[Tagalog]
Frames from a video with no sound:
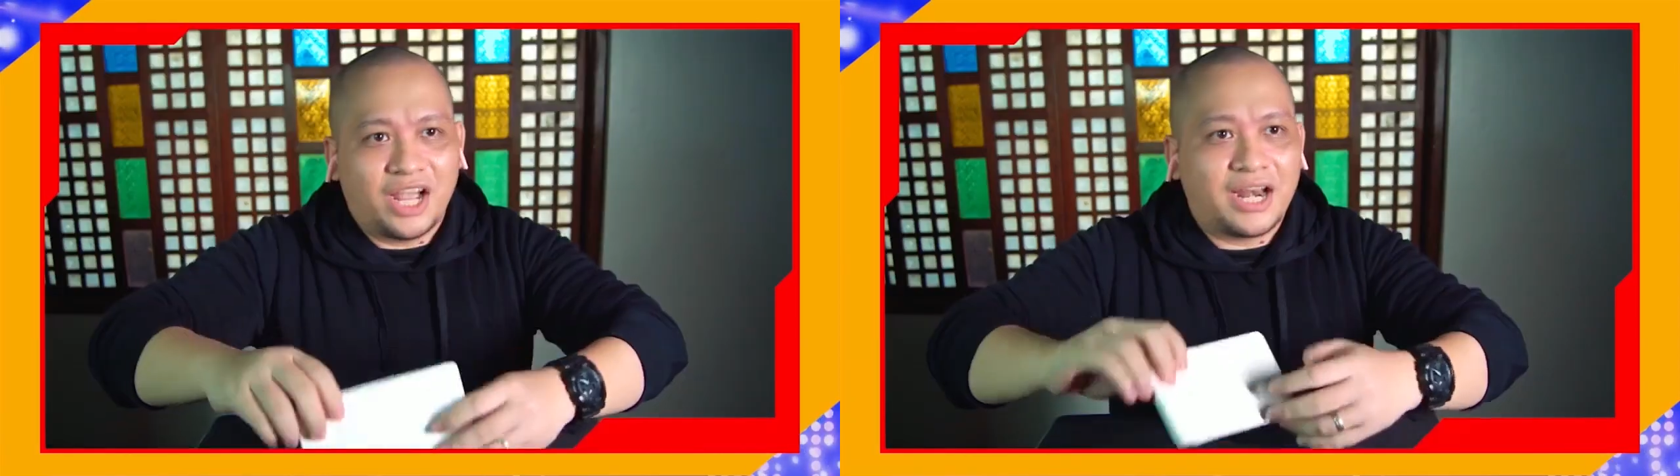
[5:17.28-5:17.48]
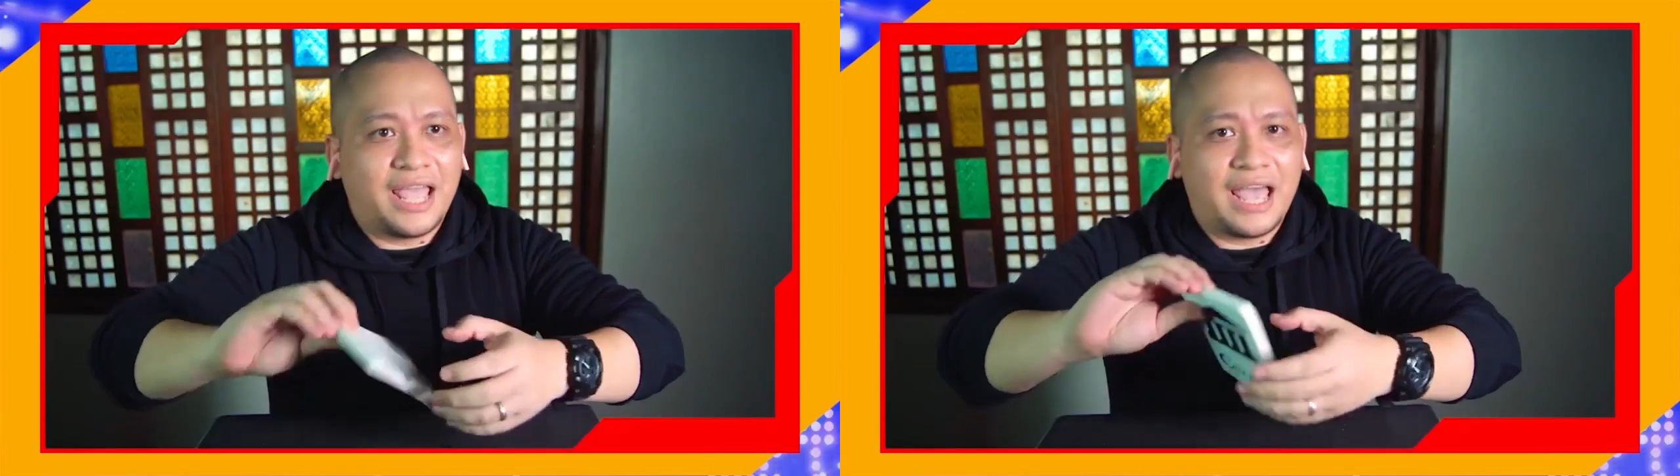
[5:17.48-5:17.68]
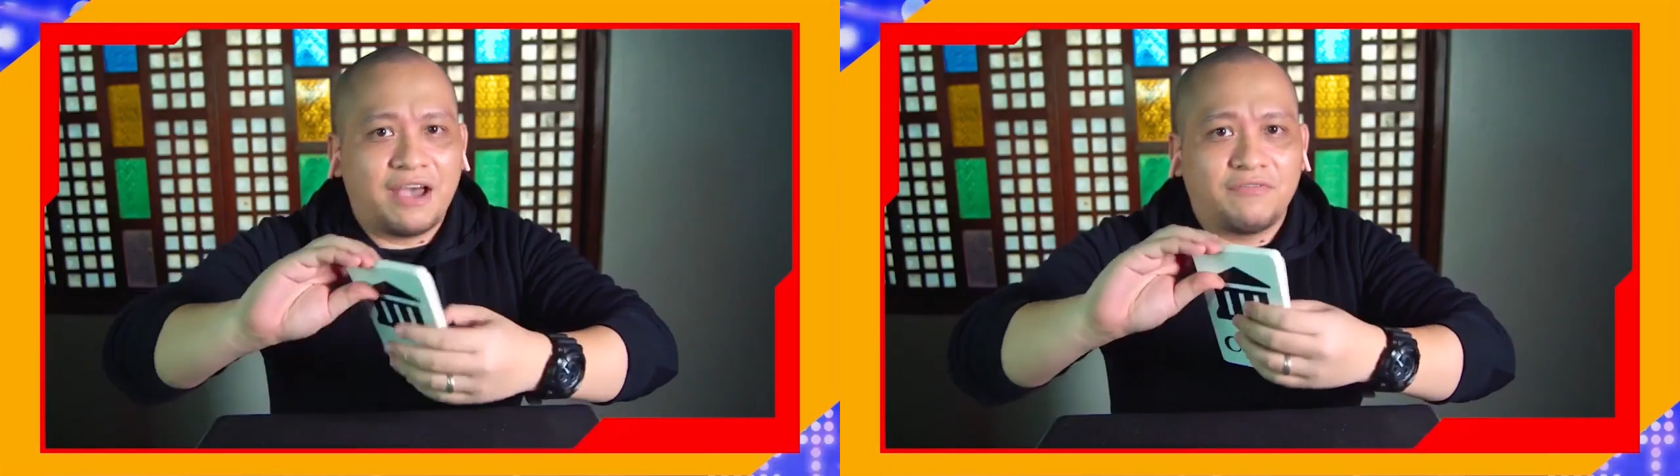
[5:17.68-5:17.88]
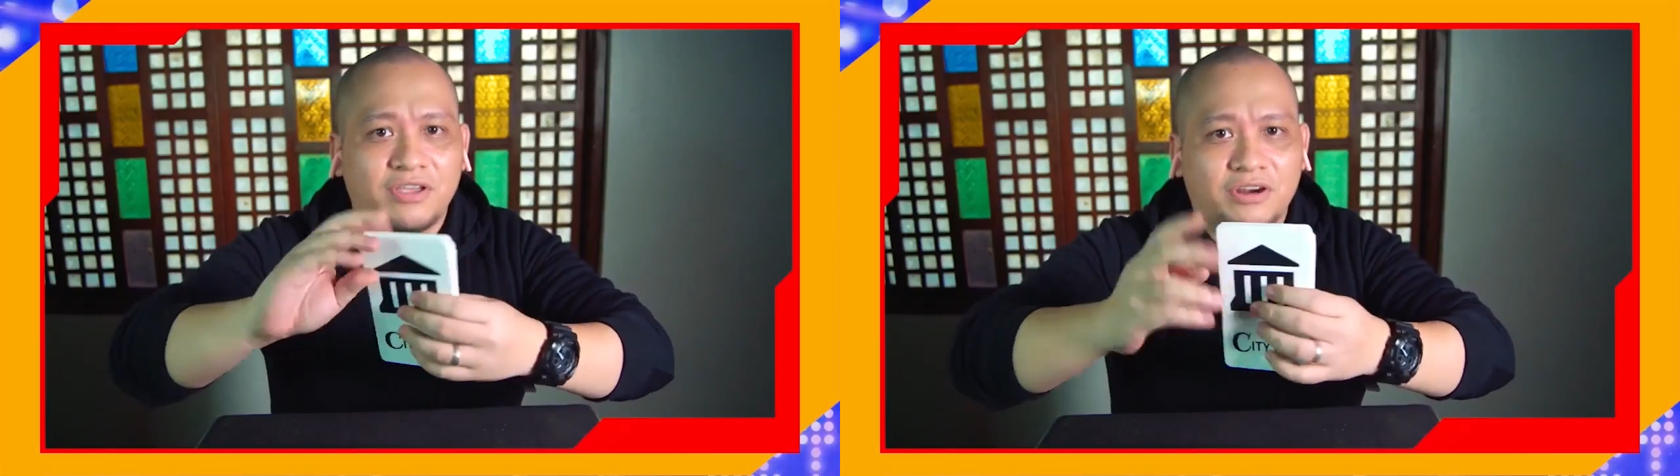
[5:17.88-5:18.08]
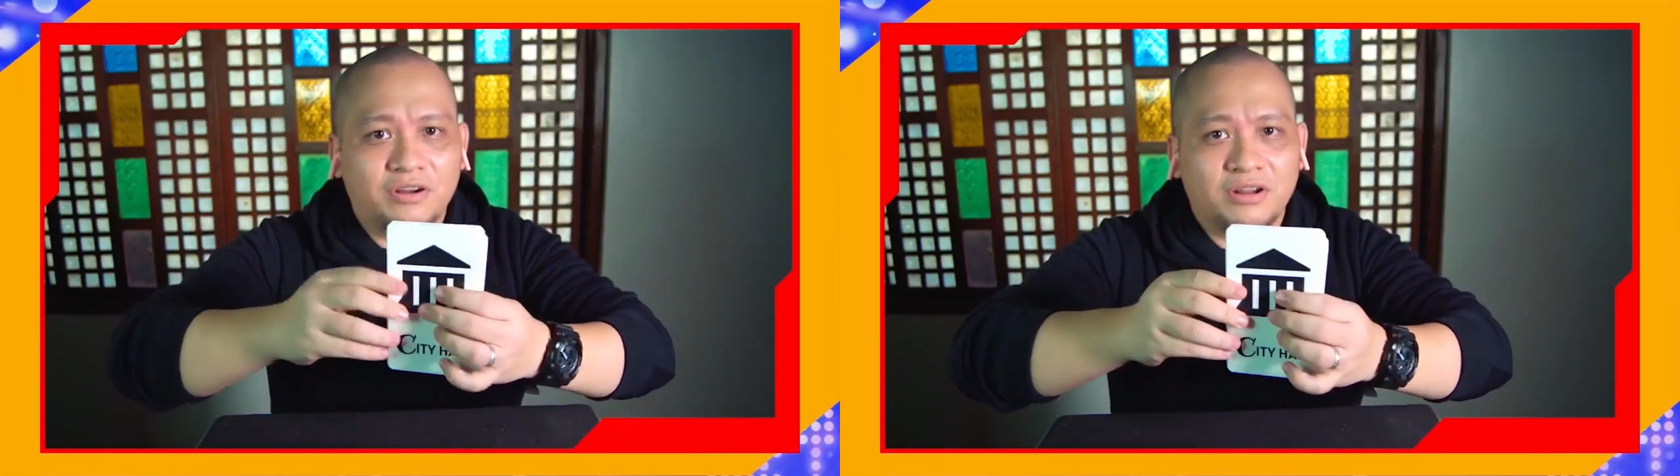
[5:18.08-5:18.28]
John, I have
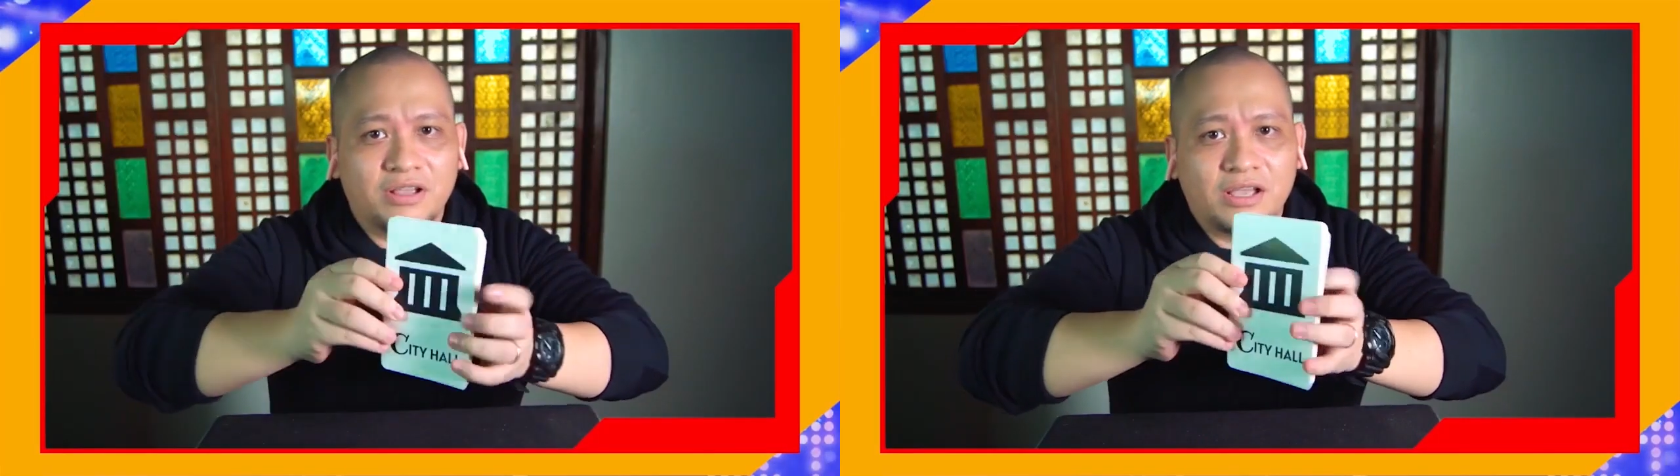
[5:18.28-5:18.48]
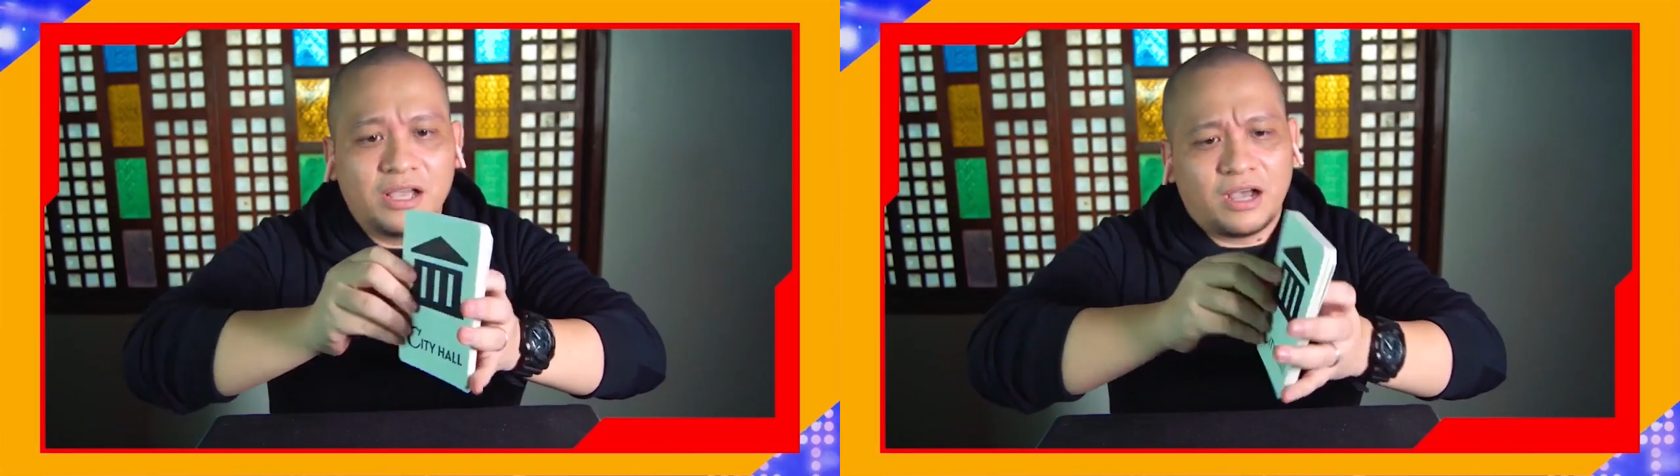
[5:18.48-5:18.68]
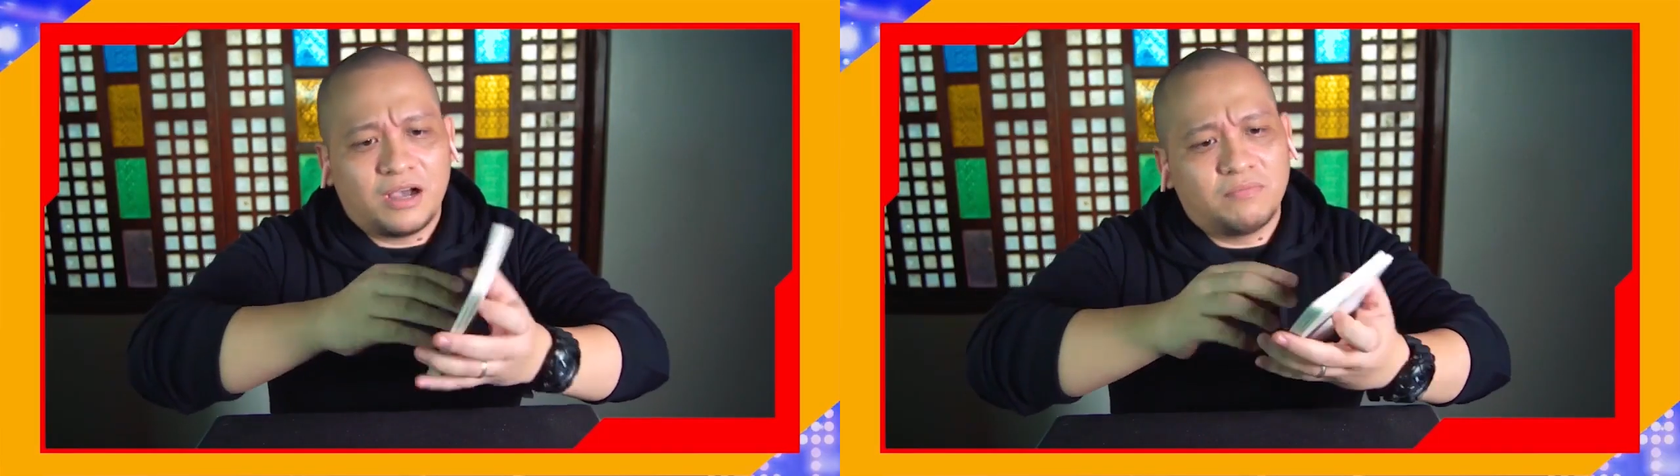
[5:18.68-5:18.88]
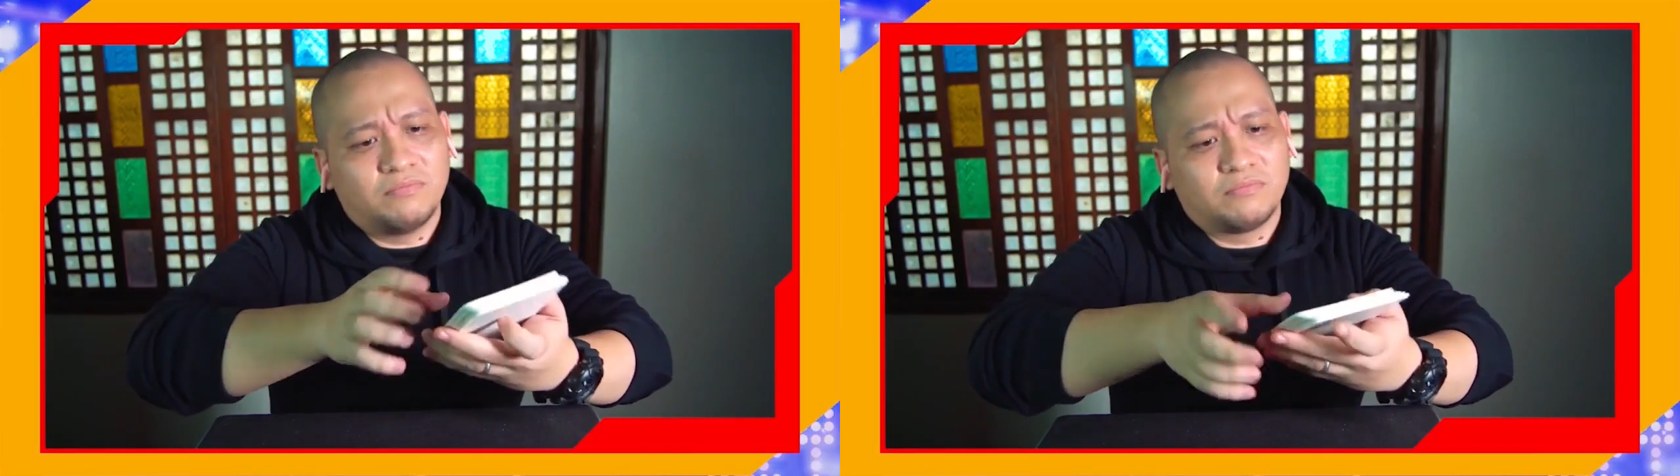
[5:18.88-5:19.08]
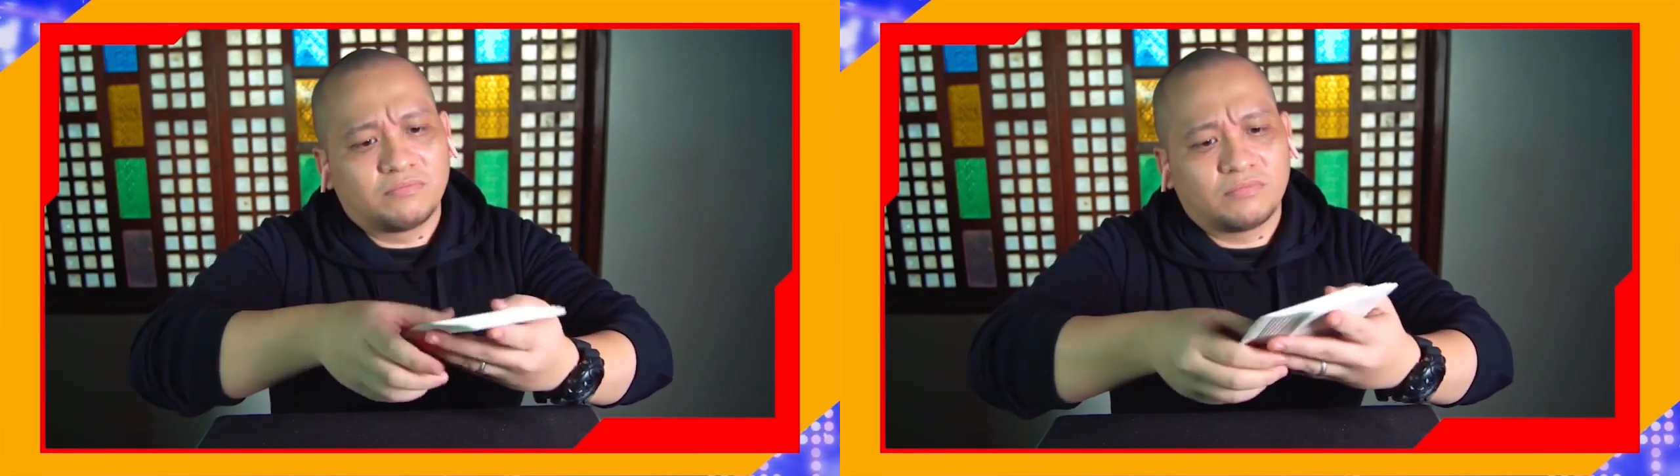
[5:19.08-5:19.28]
here
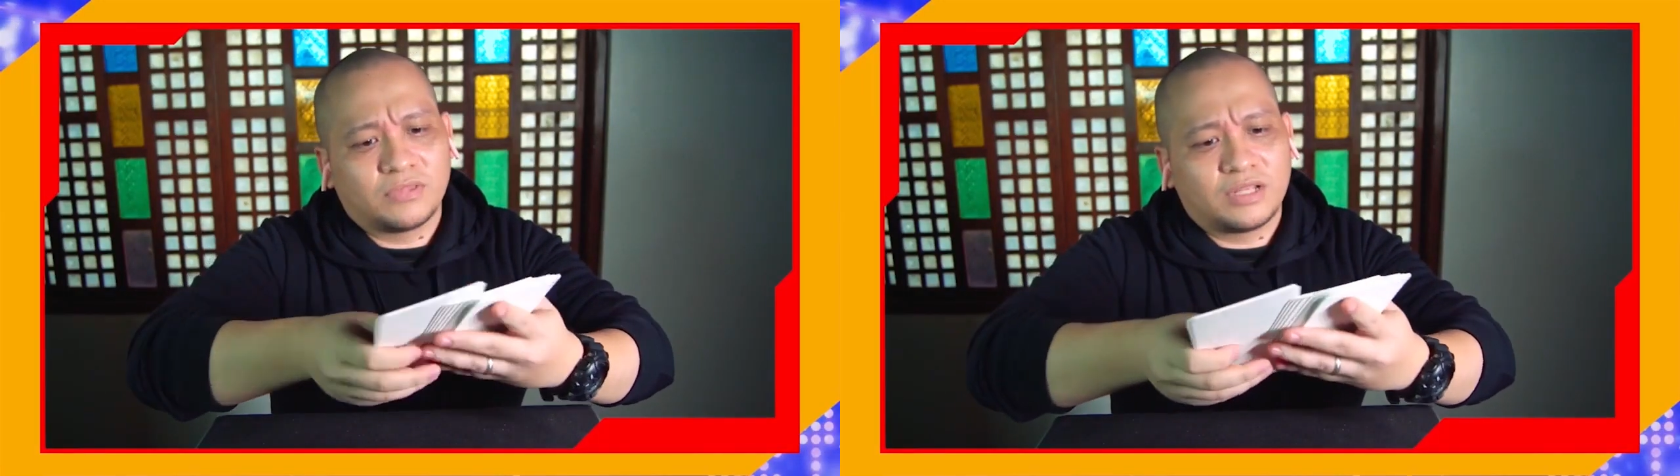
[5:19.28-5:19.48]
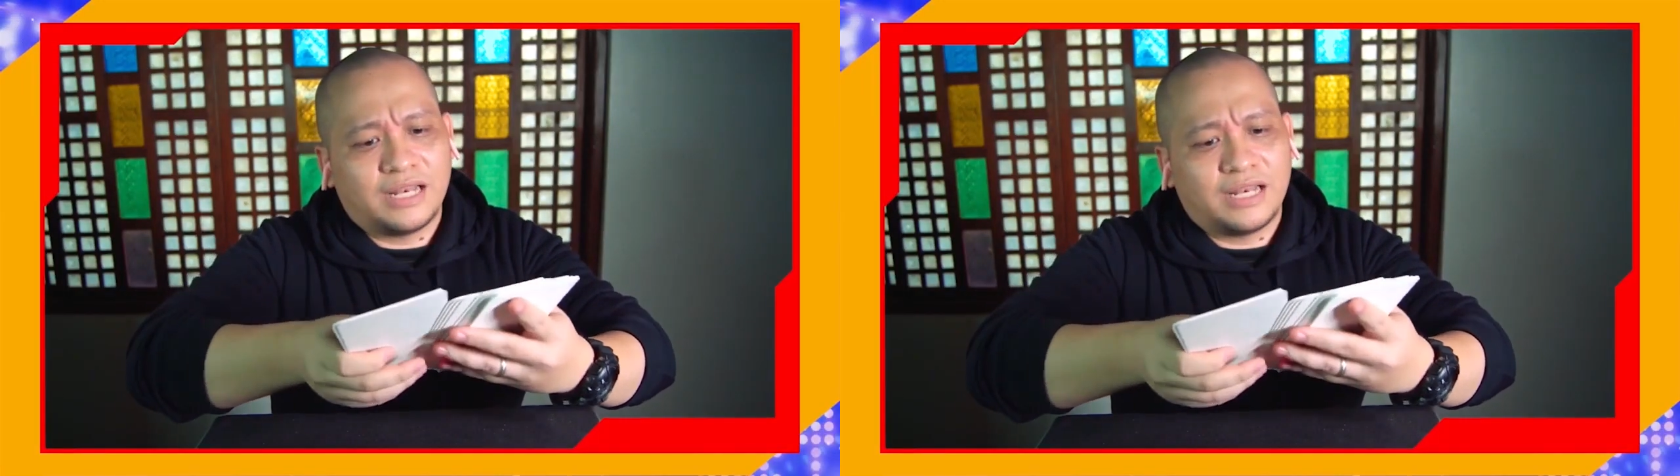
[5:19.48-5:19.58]
um,